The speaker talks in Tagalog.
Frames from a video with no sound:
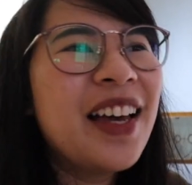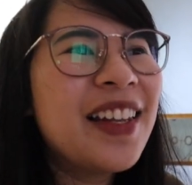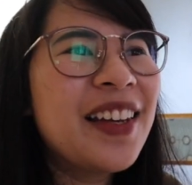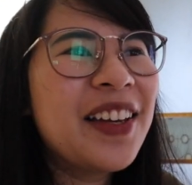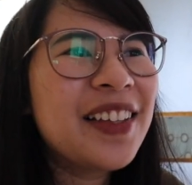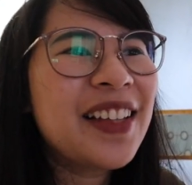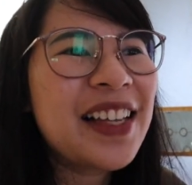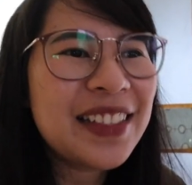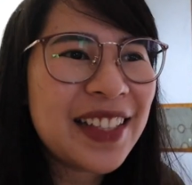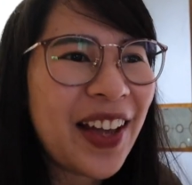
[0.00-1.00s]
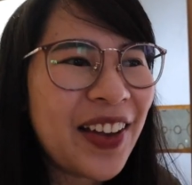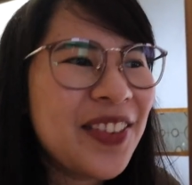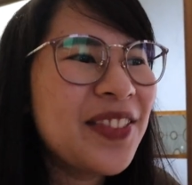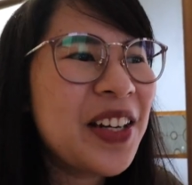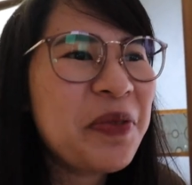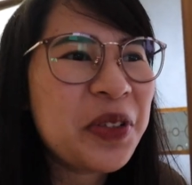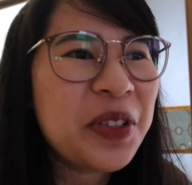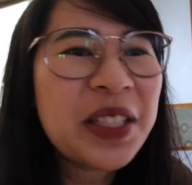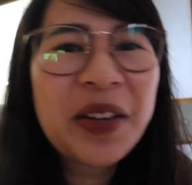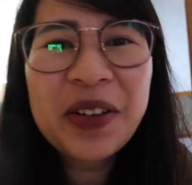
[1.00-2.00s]
Unlike last time, na
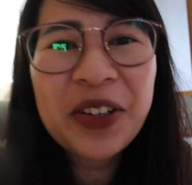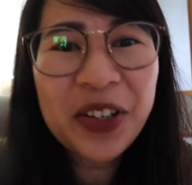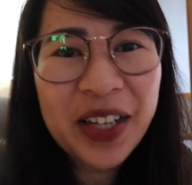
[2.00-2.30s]
naputulan kami ng